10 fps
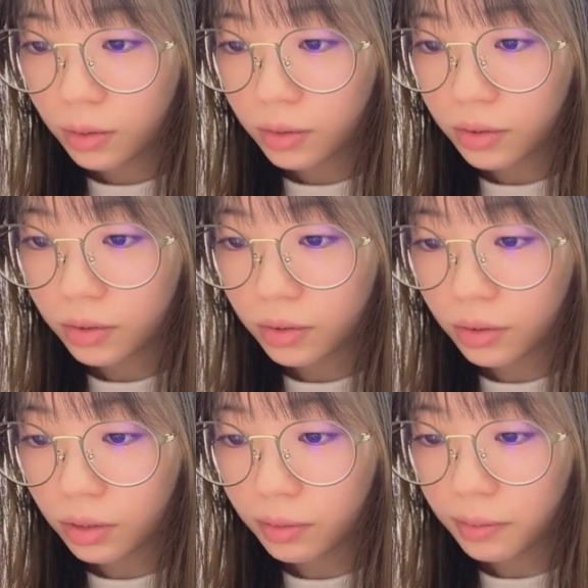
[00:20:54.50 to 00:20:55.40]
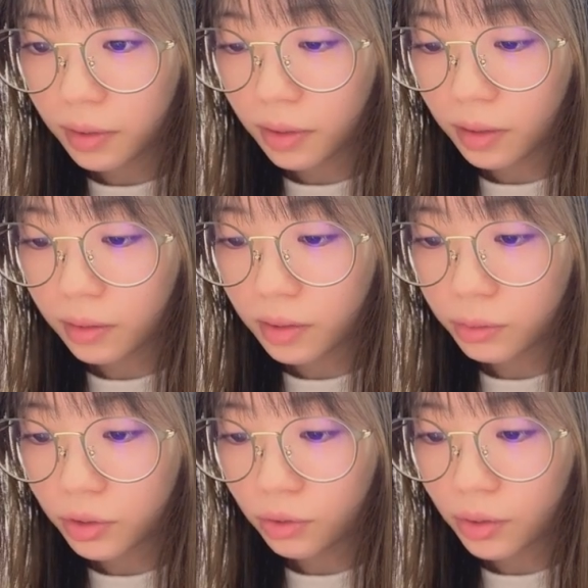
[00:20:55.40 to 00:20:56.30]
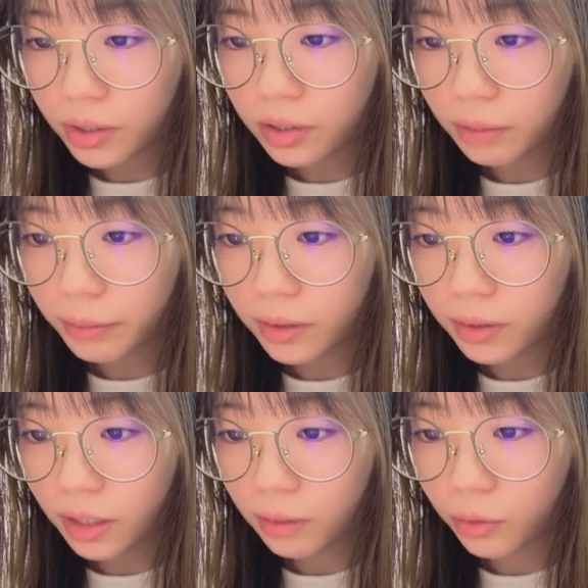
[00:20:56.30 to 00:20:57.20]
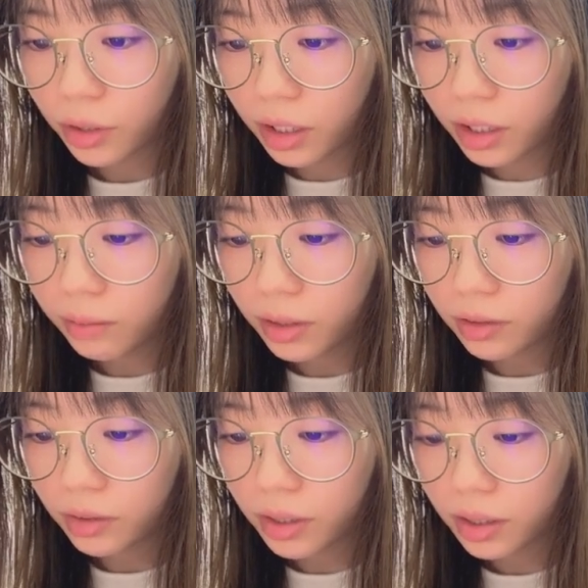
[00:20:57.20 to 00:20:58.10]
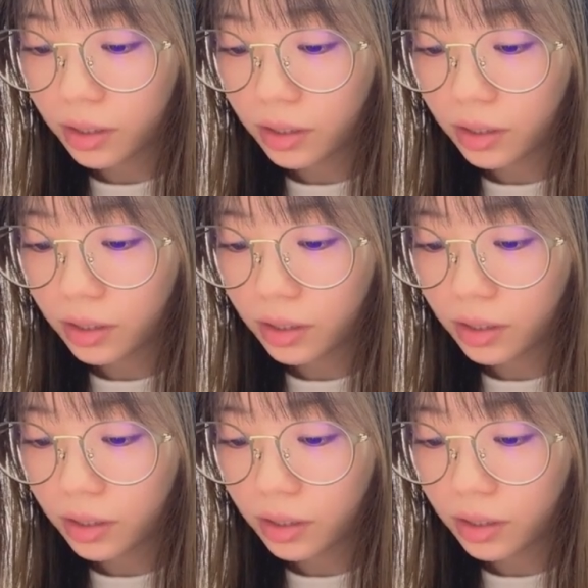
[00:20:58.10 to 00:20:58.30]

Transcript: すごいよ今ね多分腸活にぴったりなもの何でもあるよ家に